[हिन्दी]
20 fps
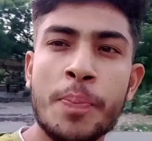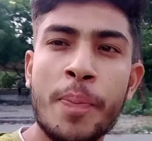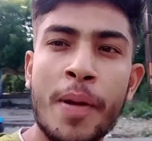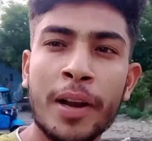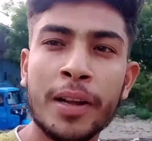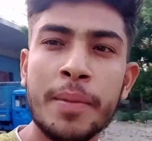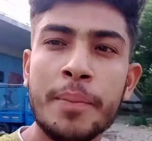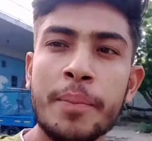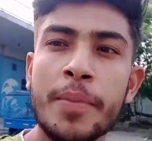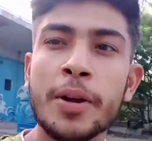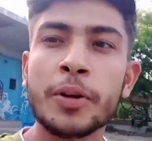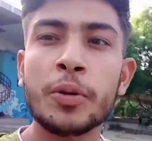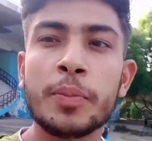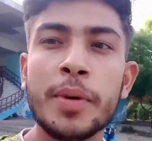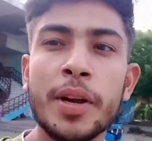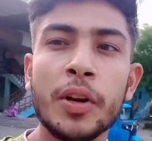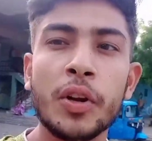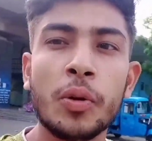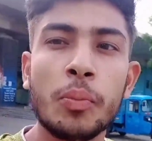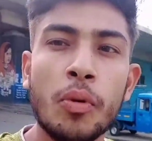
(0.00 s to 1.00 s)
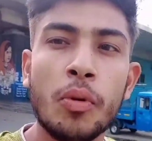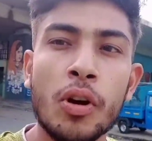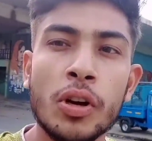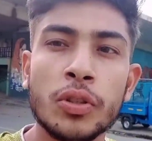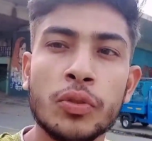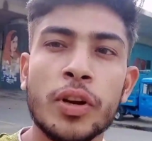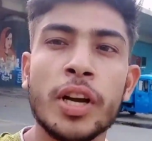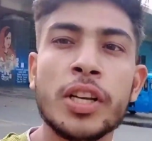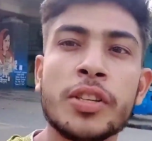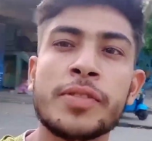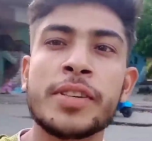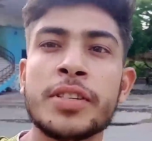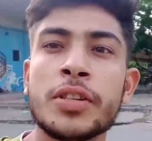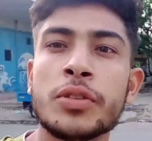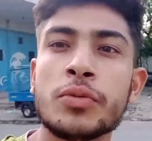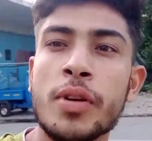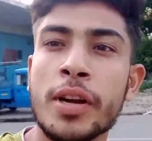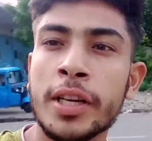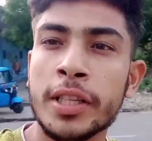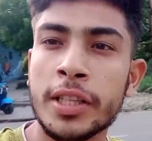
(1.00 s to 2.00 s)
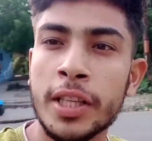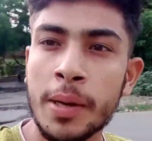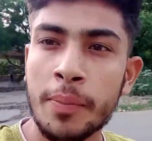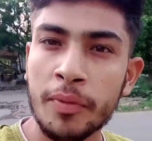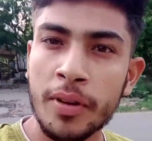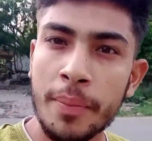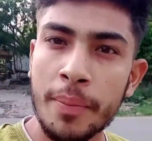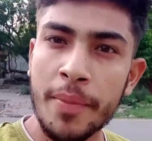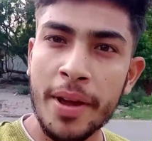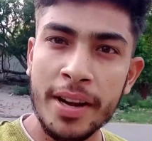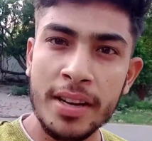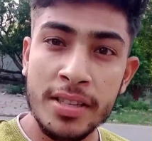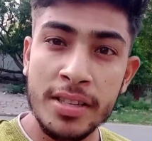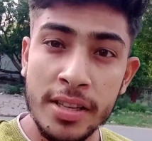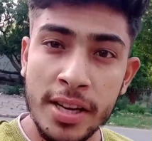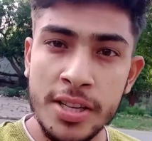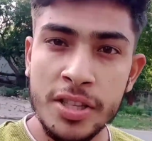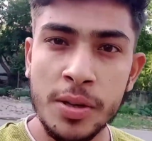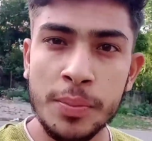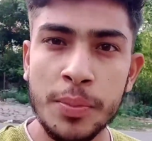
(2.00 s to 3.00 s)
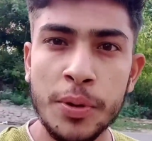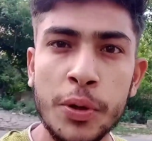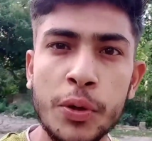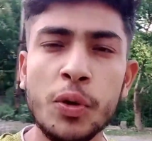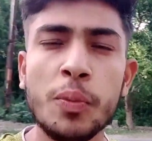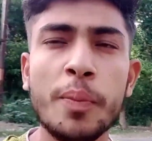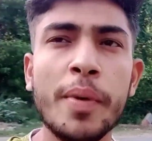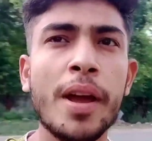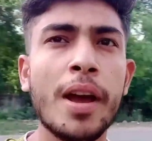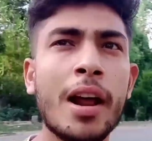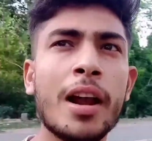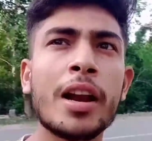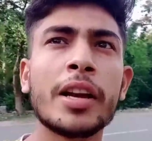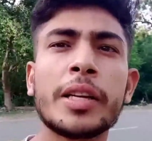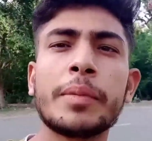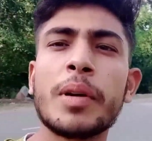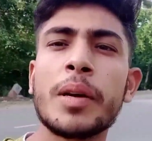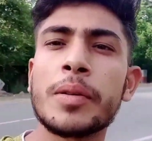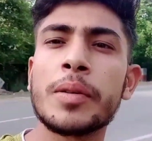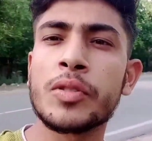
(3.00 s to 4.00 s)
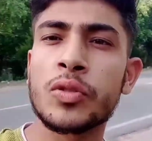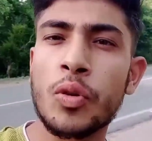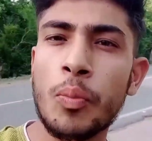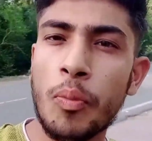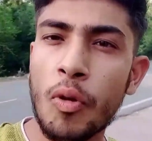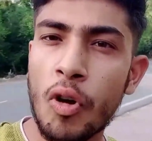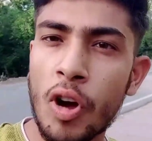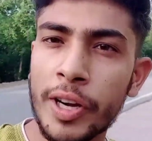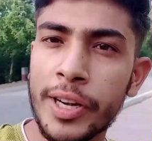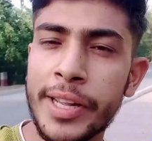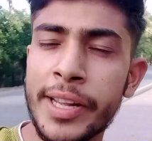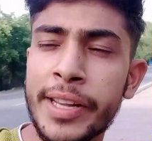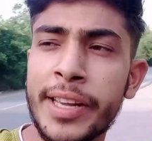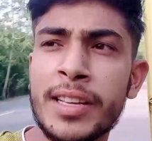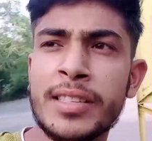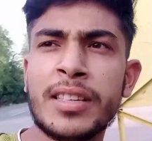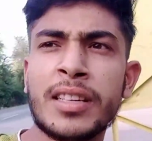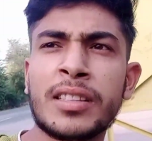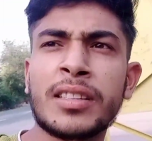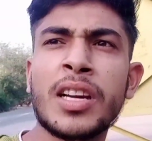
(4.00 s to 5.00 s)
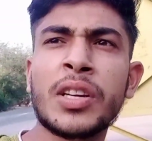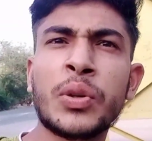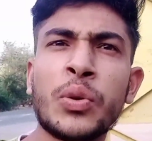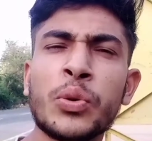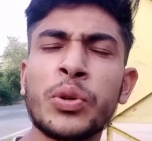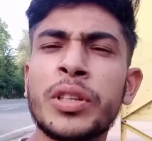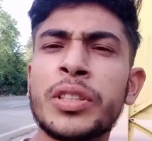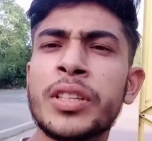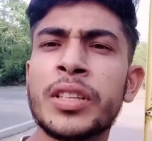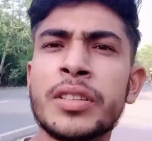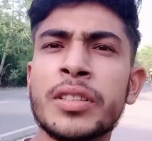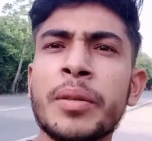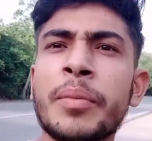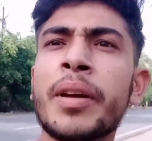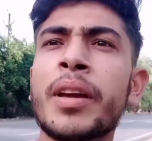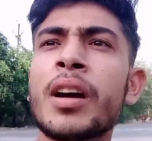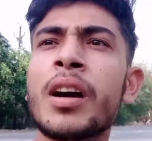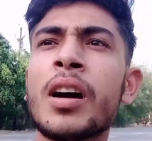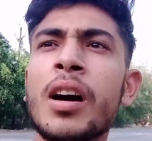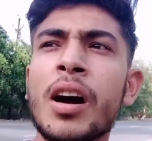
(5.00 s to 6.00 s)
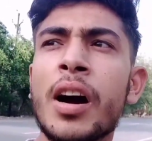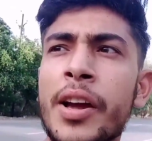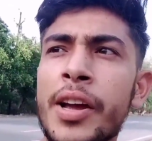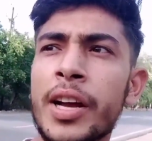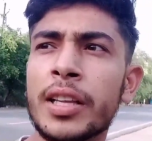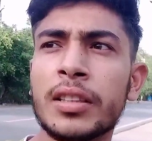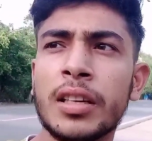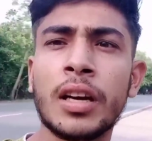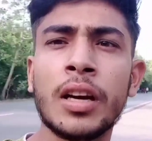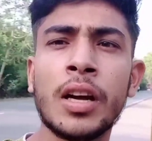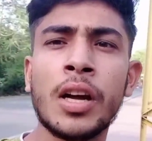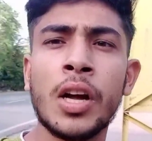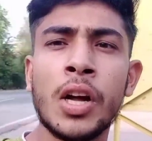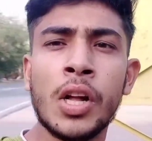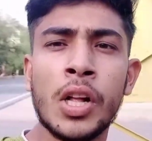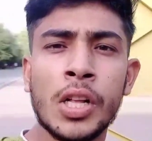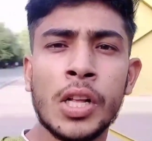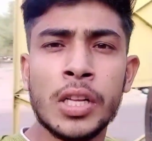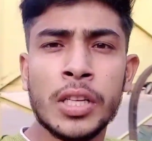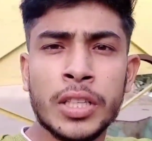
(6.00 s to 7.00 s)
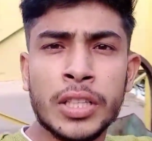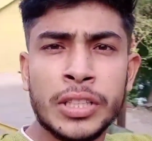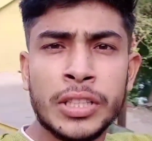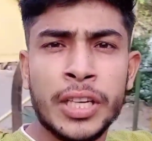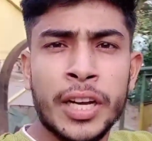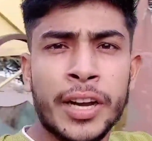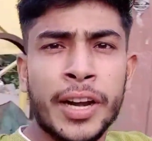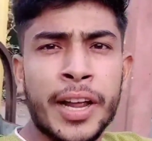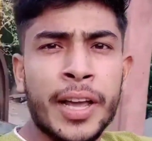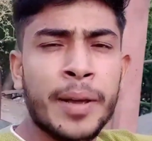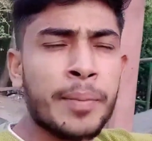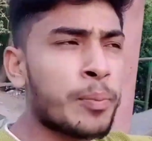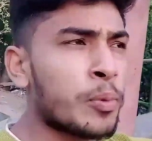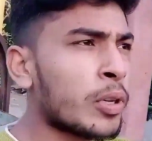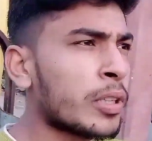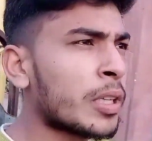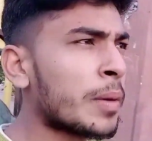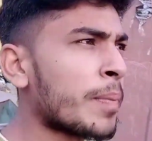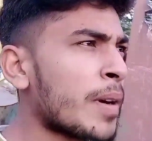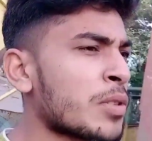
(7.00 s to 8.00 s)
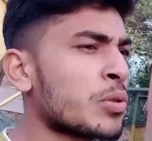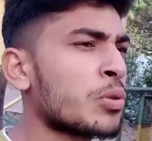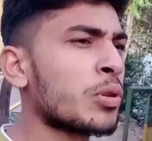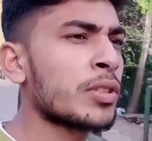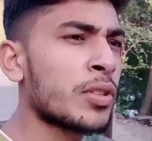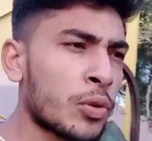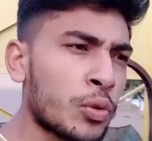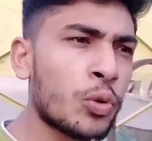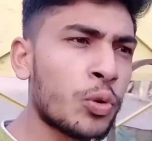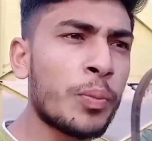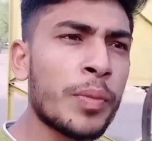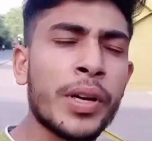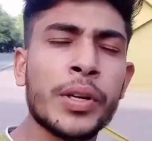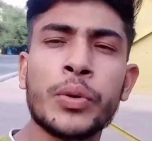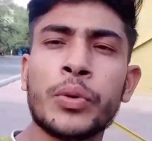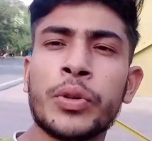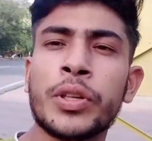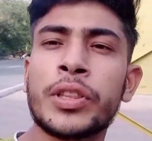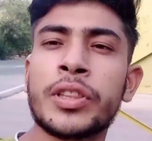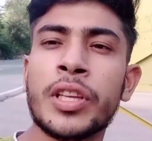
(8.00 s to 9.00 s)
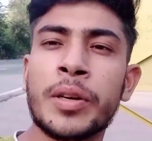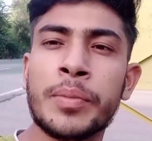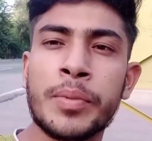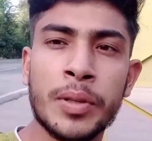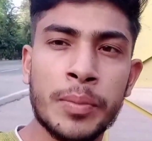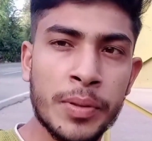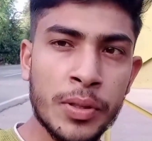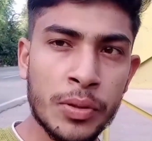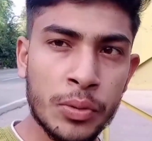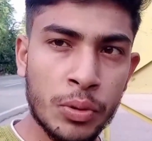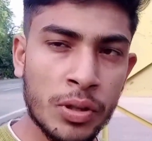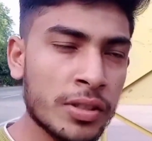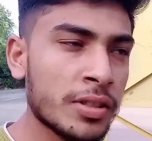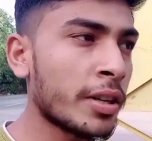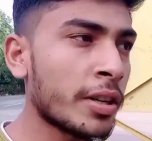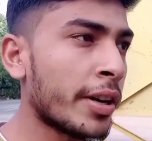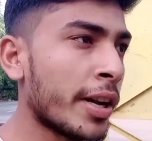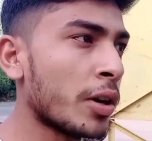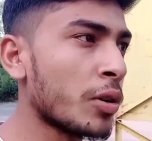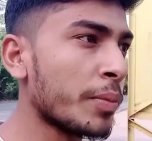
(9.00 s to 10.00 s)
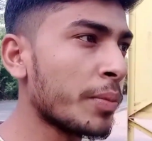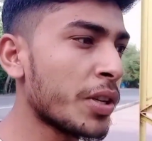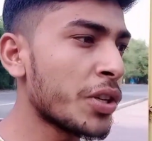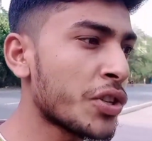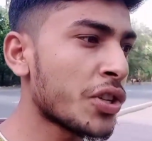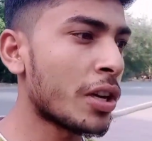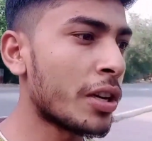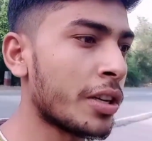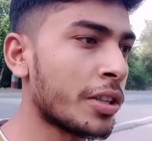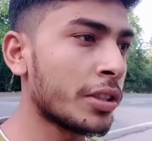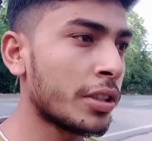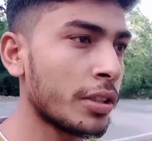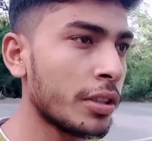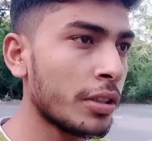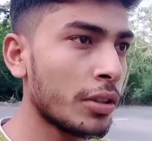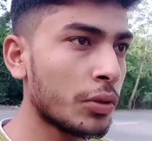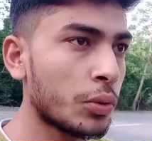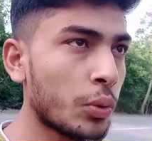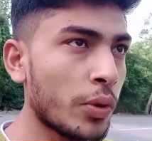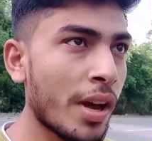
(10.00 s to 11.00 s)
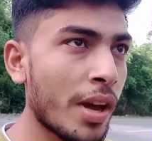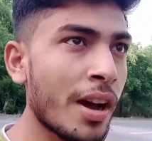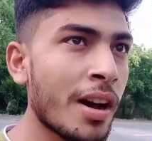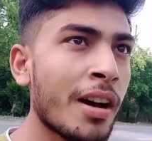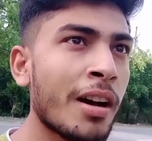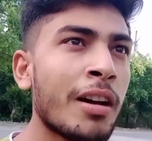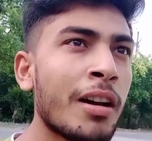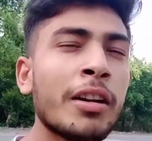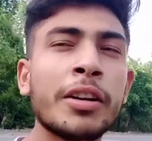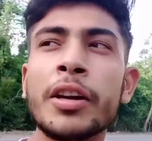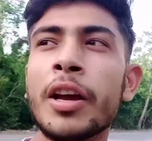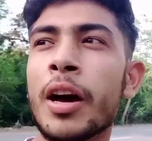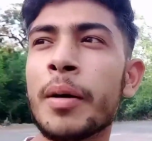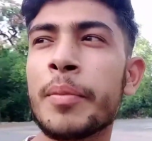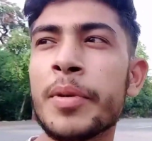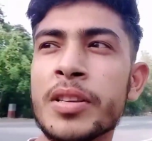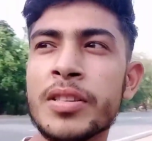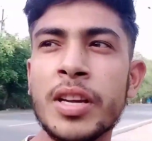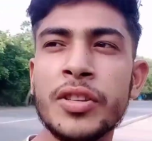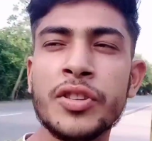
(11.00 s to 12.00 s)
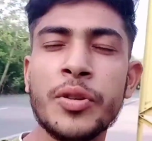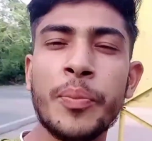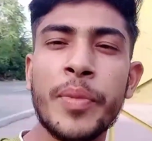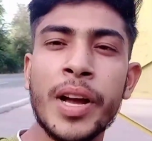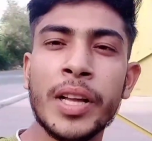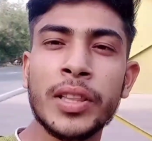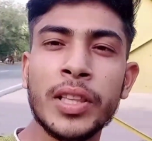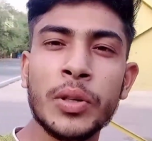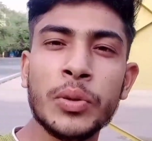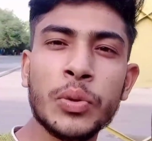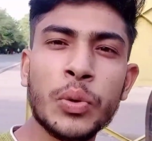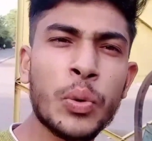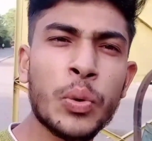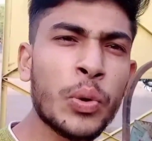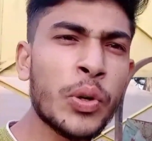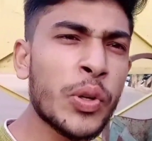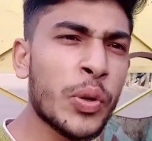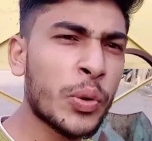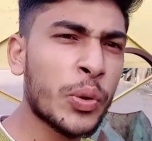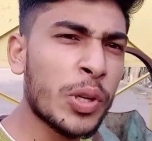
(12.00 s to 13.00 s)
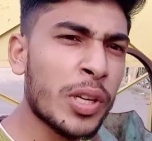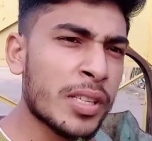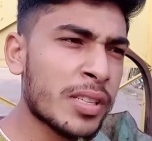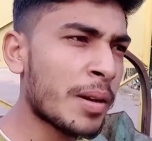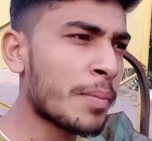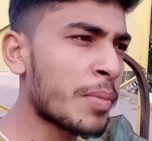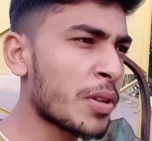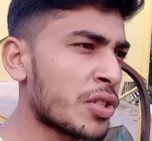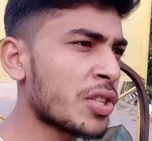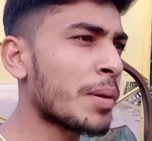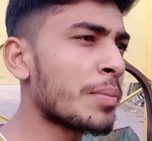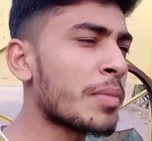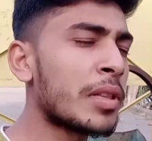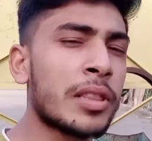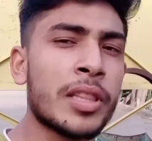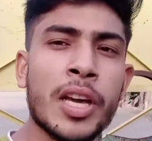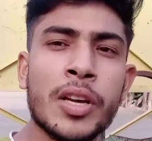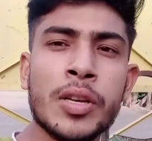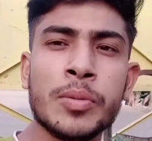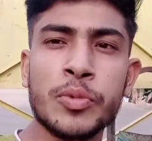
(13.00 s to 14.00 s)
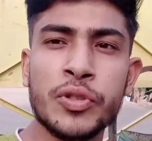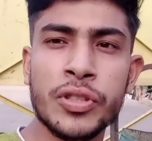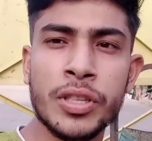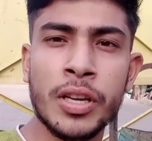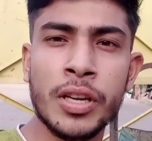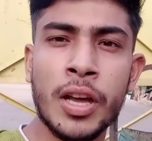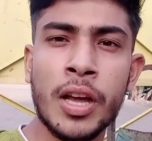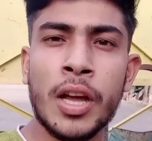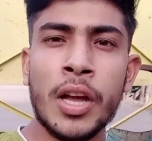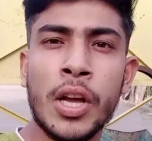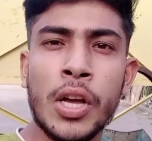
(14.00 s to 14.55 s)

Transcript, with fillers: वेलकम बैक टू माय न्यू ब्लॉग्स गाइस फिर से स्वागत है आपका मेरे इस नए से वीडियो में हालांकि मैं इसको ब्लॉग नहीं कह सकता क्योंकि जैसे मैं यहाँ आया था या नए पुल के पास थोड़ा सा घूमने क्योंकि तबीयत भी थोड़ा सा डाउन मेरी चल रही थी तो यहाँ हालांकि हमेशा जब मैं आता हूँ तो कोई ना कोई ऐसा बच्चा मिलता है मुझसे